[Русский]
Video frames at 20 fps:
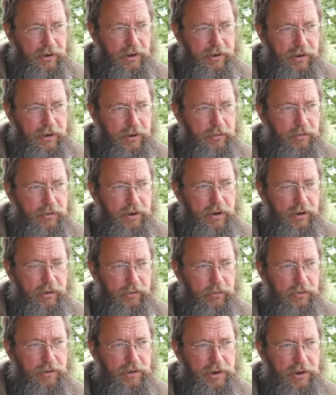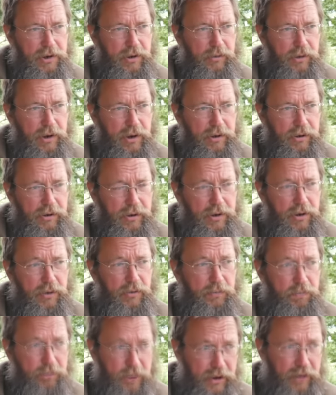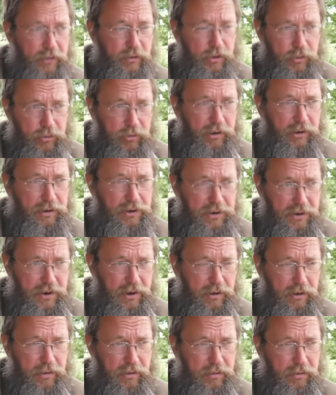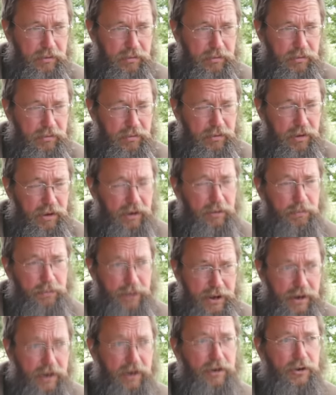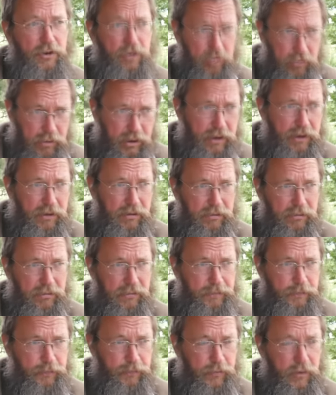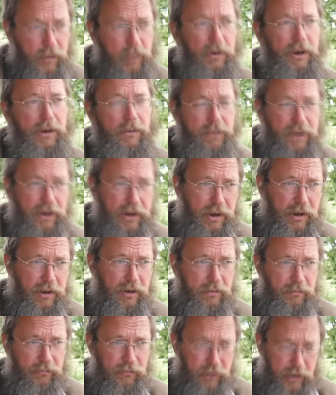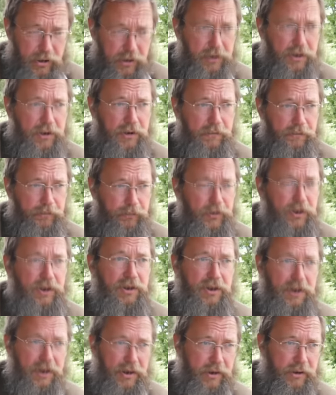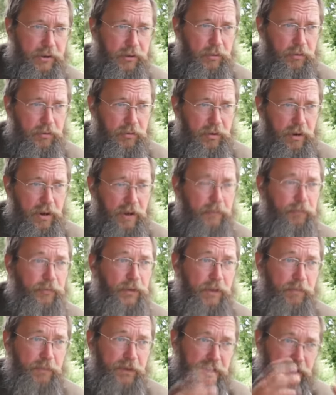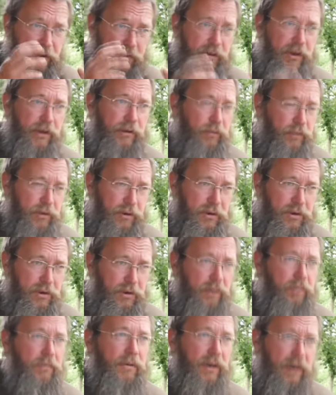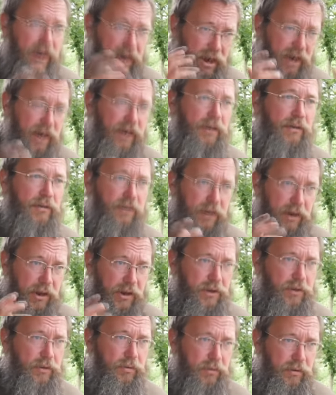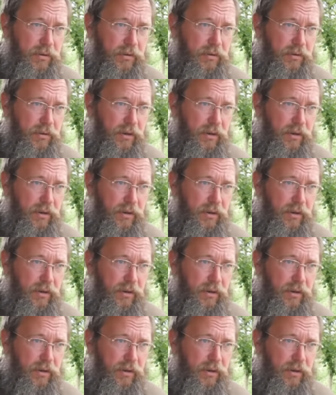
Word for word: для тех людей, которые не знают, как это делать, первое, что надо сделать, это приехать сюда, к моим детям, выросшим, к Сергию, и посоветоваться с ним, как действовать,